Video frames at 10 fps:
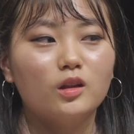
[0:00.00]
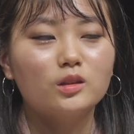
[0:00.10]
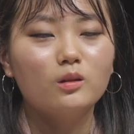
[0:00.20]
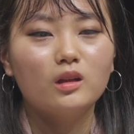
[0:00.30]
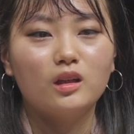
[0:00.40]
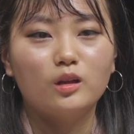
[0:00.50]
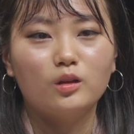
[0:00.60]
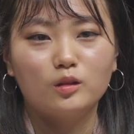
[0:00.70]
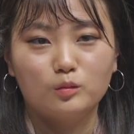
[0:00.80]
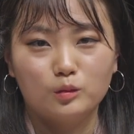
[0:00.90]

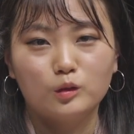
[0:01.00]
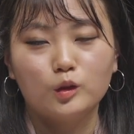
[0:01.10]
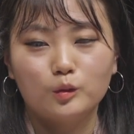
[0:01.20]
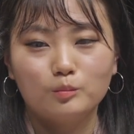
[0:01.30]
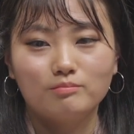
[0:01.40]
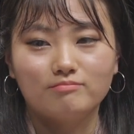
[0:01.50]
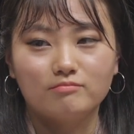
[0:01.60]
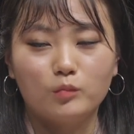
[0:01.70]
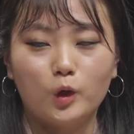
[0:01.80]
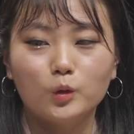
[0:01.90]
6개
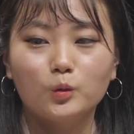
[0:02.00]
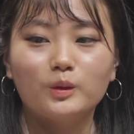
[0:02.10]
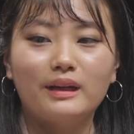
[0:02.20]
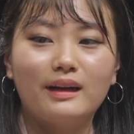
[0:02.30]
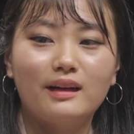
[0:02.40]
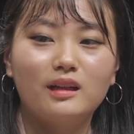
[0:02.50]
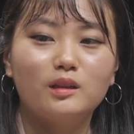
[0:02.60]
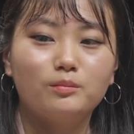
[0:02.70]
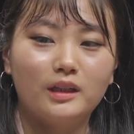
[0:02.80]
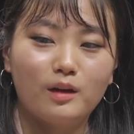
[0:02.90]
음, 번호
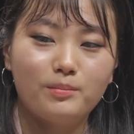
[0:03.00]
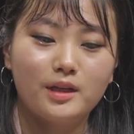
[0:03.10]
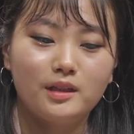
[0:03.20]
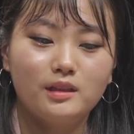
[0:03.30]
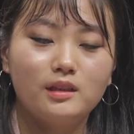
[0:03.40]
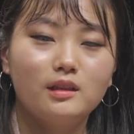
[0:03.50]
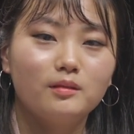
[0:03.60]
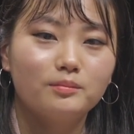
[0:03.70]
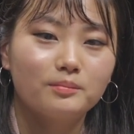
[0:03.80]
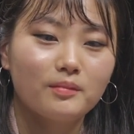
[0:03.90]
다 라벨이
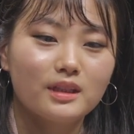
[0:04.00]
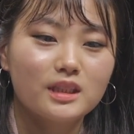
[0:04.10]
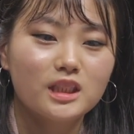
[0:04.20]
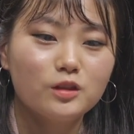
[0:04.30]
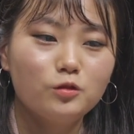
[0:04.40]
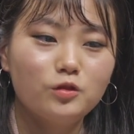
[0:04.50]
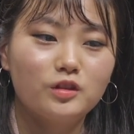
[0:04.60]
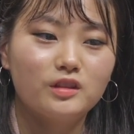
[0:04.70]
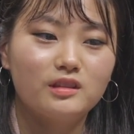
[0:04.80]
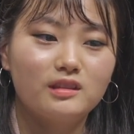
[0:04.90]

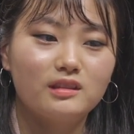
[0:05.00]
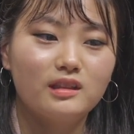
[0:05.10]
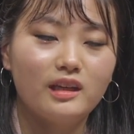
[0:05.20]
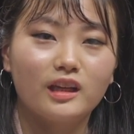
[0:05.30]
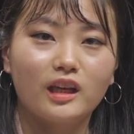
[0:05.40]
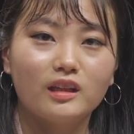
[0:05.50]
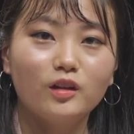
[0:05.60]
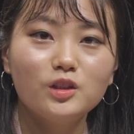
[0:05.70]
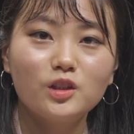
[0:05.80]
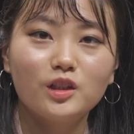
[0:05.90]
친구들에게
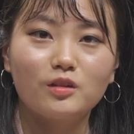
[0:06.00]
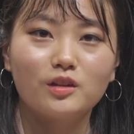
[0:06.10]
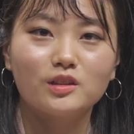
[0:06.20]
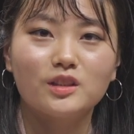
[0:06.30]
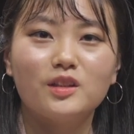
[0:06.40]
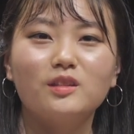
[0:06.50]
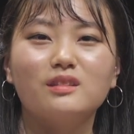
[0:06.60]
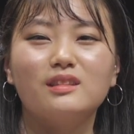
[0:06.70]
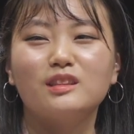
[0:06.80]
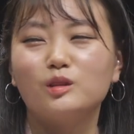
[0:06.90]
헌정이 되었어요.
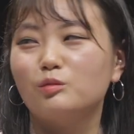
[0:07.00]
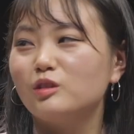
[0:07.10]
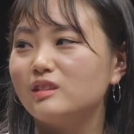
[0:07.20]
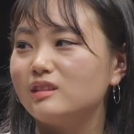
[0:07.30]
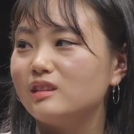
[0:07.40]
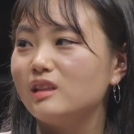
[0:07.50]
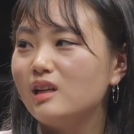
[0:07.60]
근데 그분들이